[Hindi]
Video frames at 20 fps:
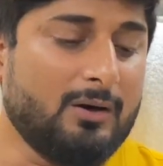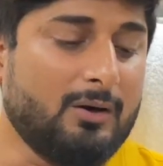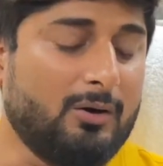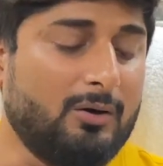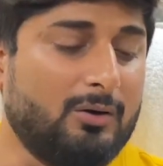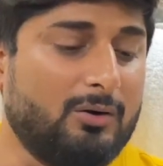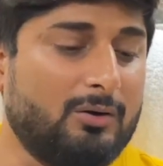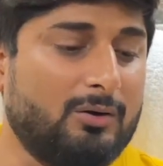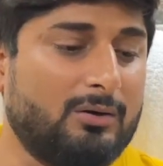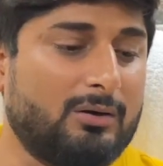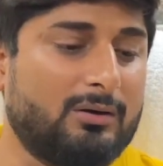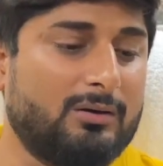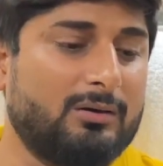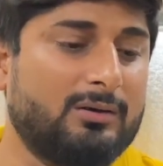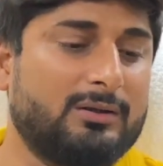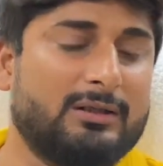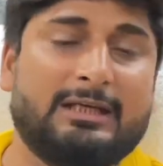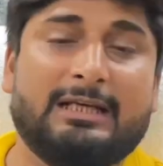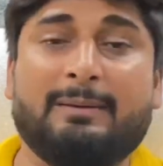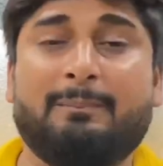और
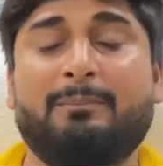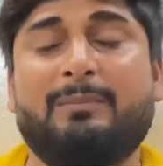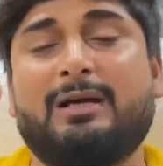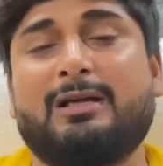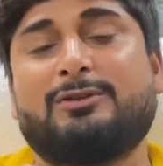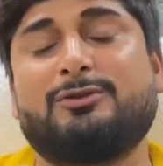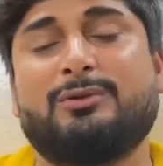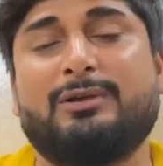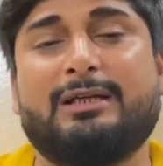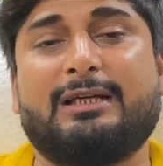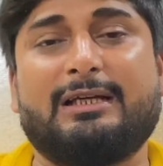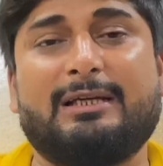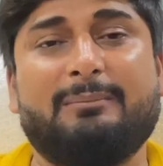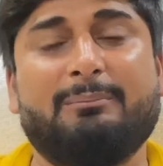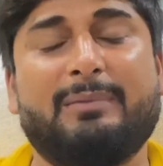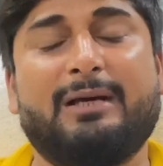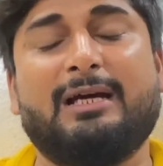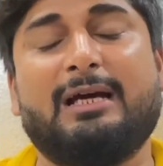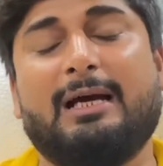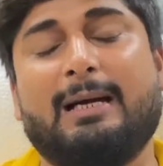नंबर जो है कि
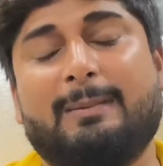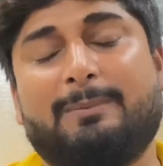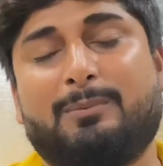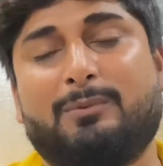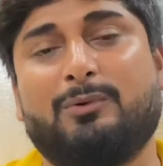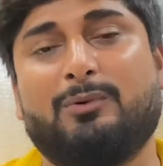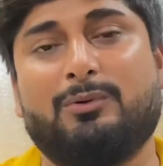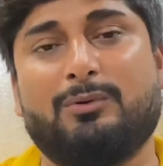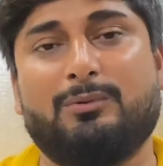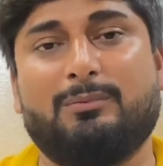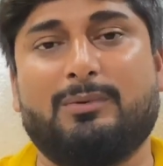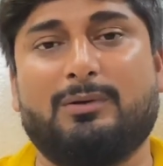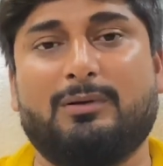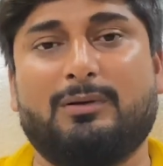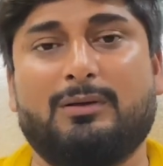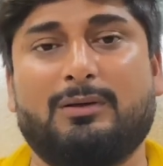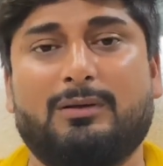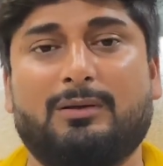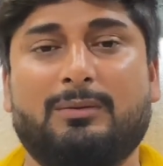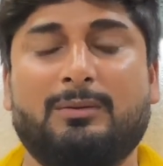मैं आपको
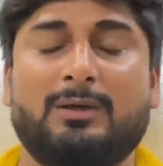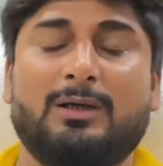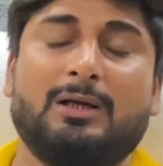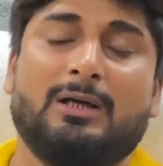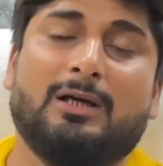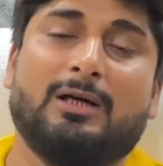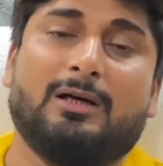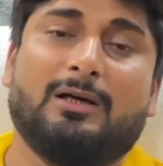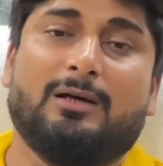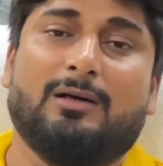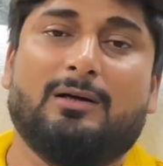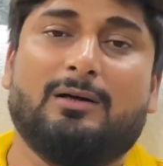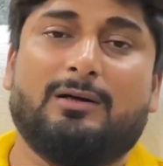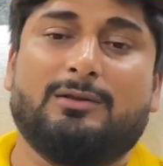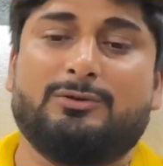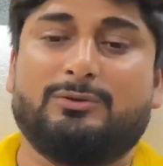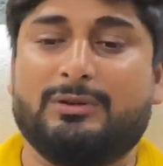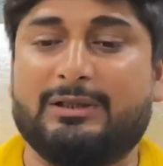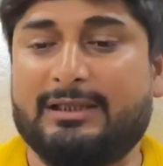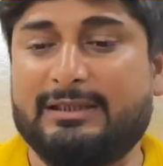आ,
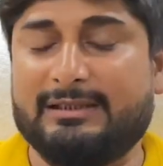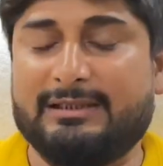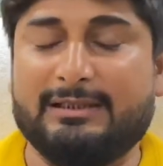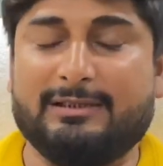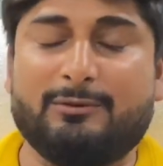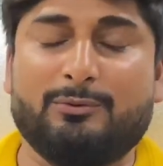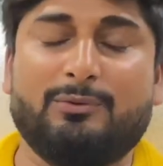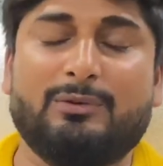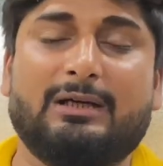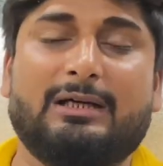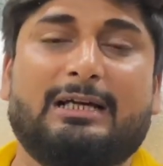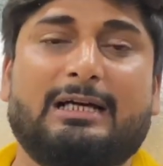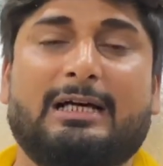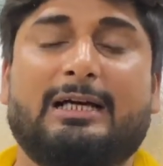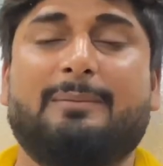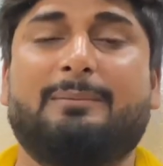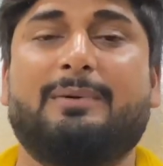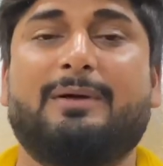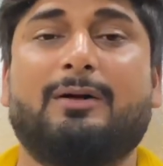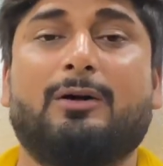जो है कि दे दूंगा यहाँ
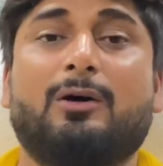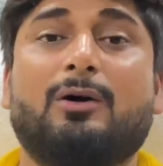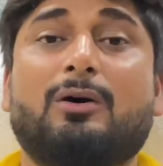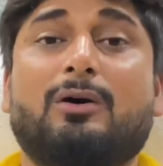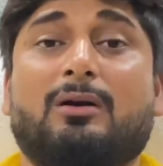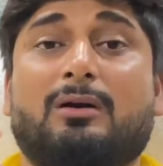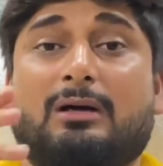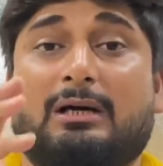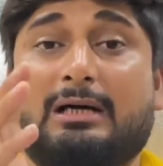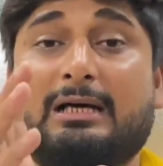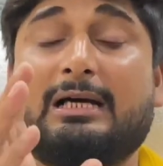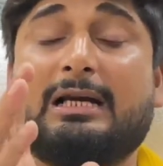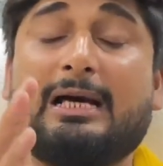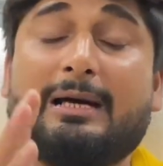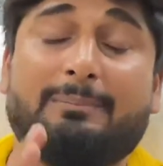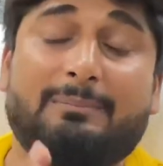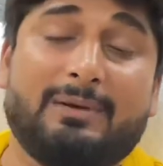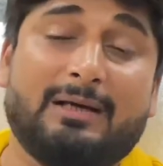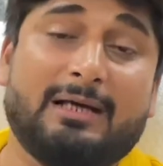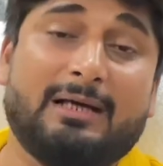पे और अगर
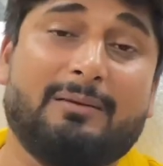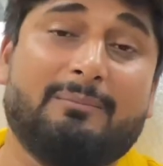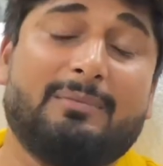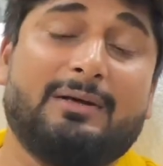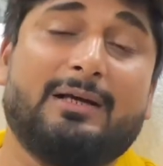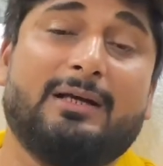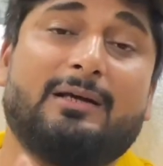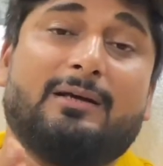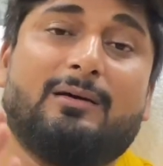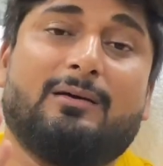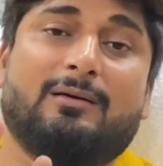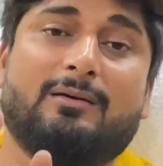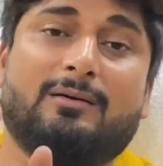आपने हमें